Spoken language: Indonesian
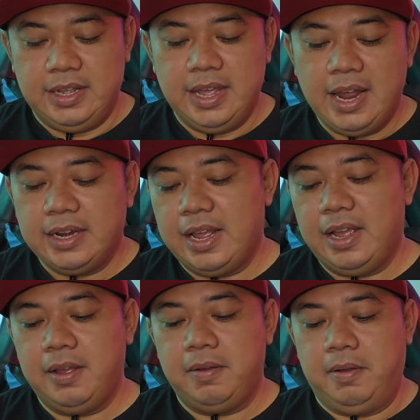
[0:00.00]

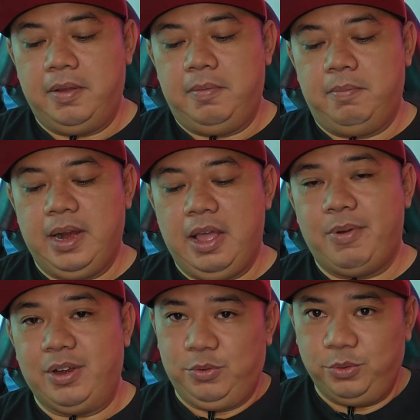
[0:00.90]
Ghana
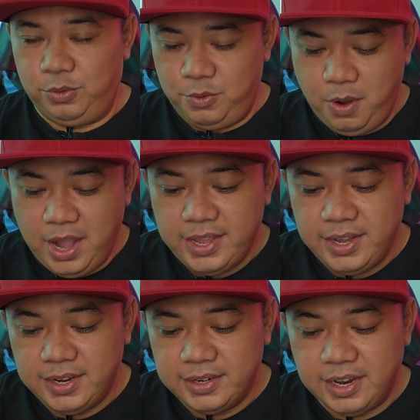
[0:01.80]
melawan
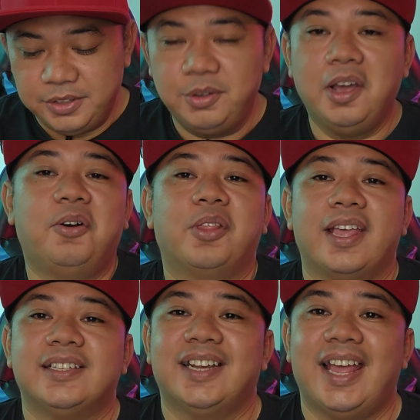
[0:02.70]
Uruguay dan juga
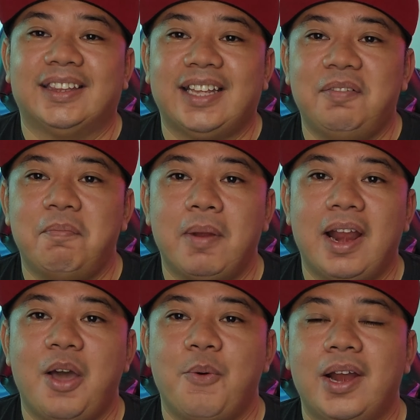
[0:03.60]
Korea Selatan
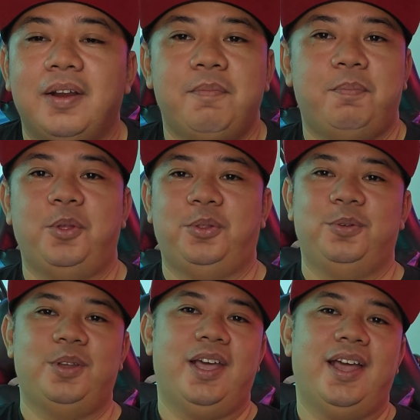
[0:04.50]
melawan
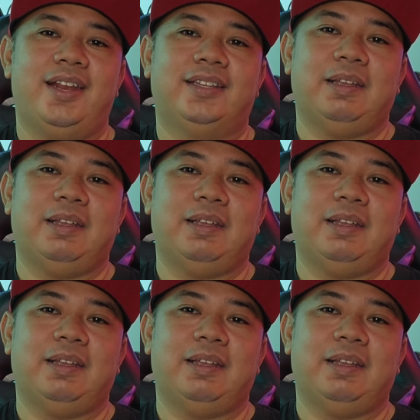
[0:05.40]
Portugal.